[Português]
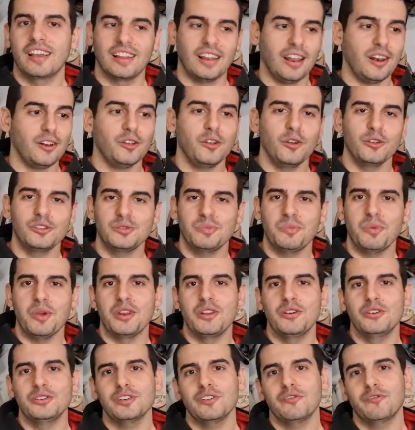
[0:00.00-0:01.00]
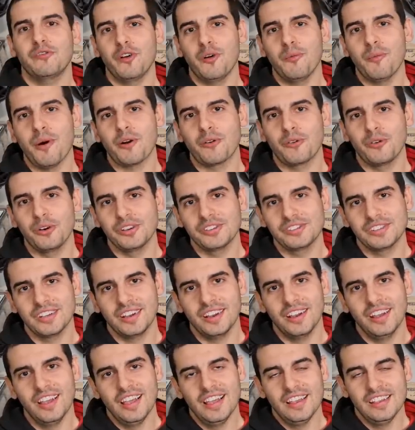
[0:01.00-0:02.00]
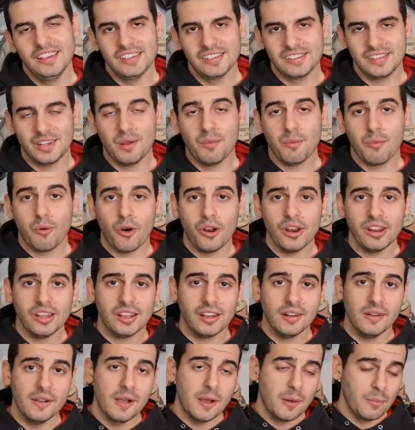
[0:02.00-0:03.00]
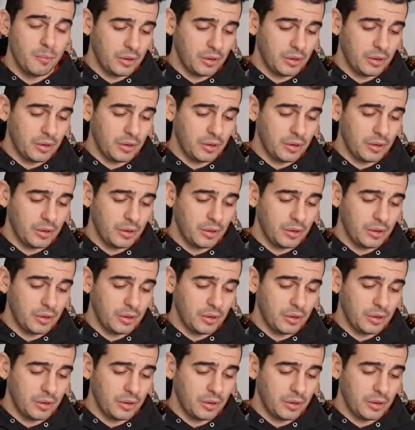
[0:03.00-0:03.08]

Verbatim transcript: Claro que esse pneu já foi uma coisa estrambólica,